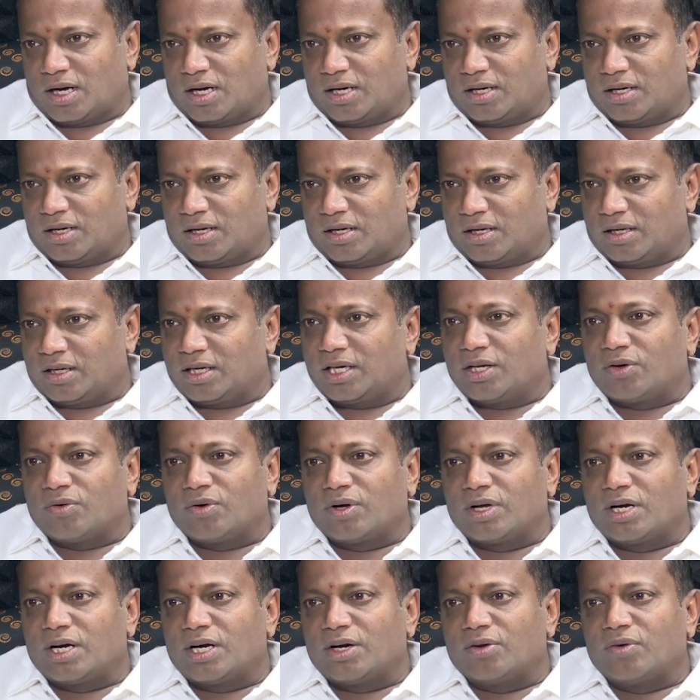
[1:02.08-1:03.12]
ఆయన
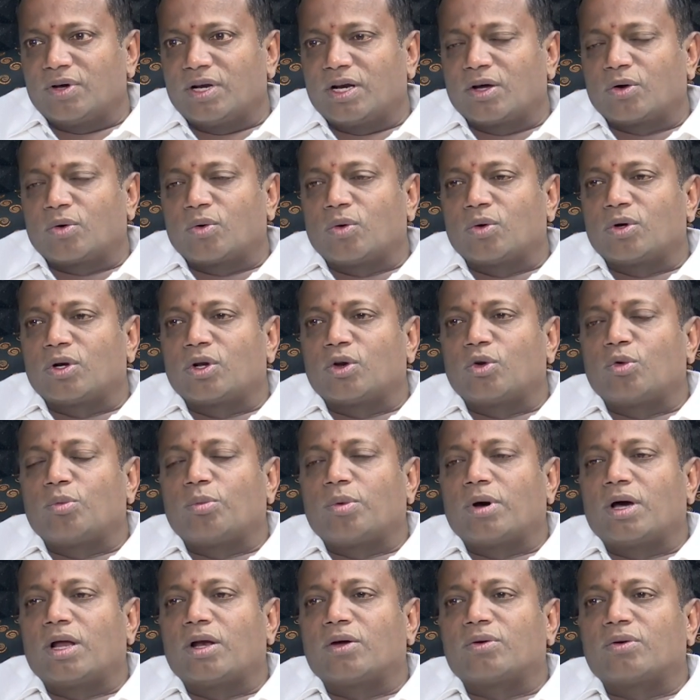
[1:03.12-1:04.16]
ఇరవై రెండు వేల కోట్ల
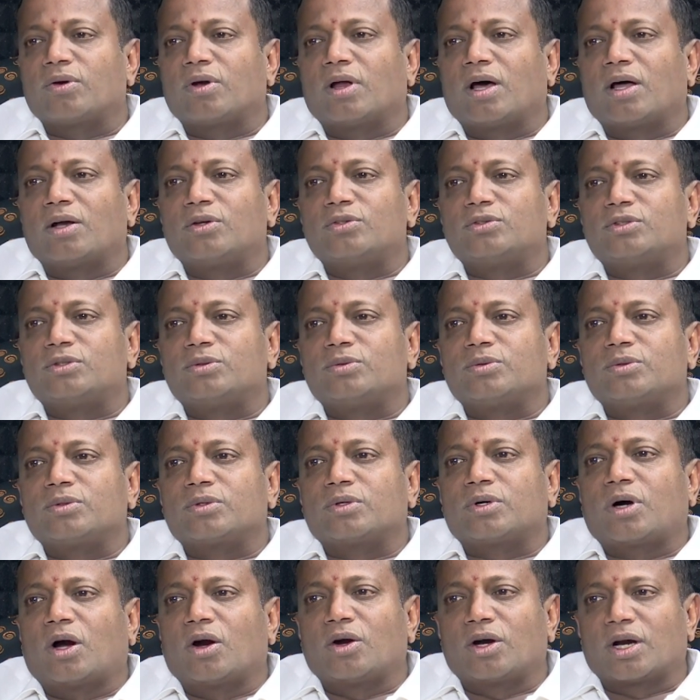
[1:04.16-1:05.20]
రూపాయలకు లాలుచి
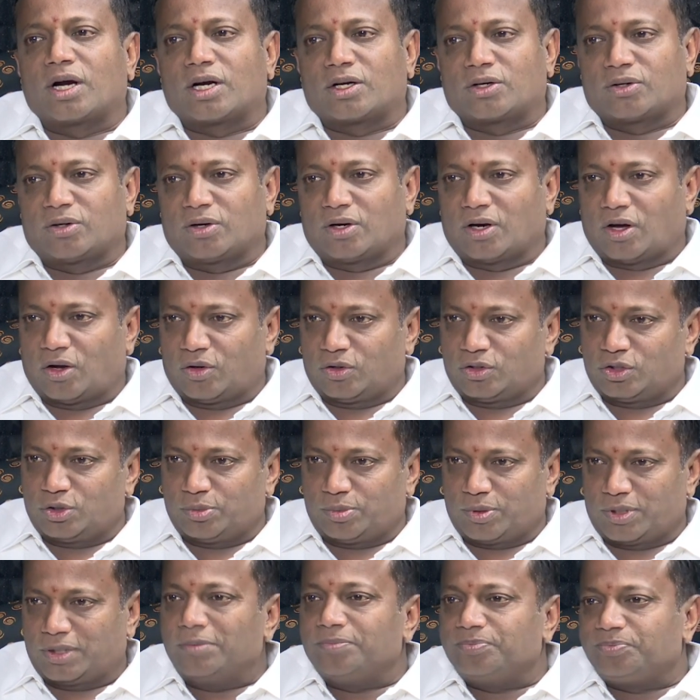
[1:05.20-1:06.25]
కాంట్రాక్ట్కు
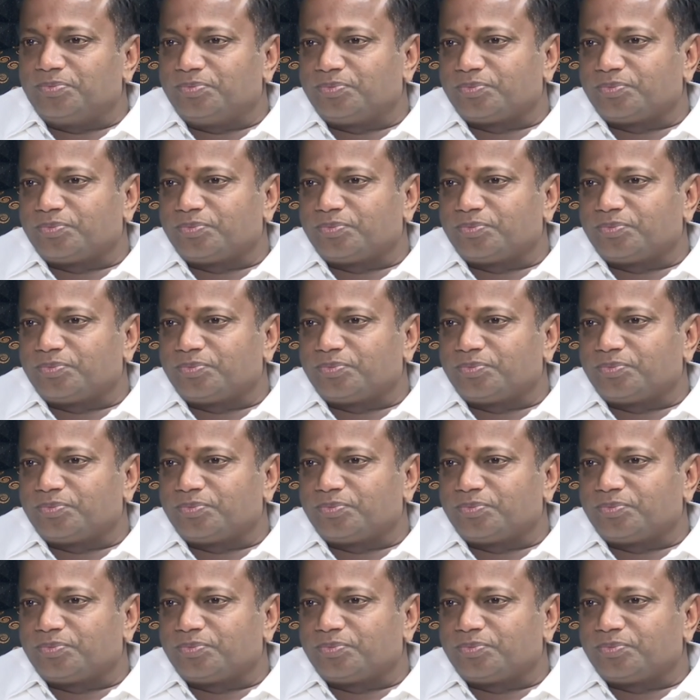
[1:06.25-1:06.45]
లాలుచిపడి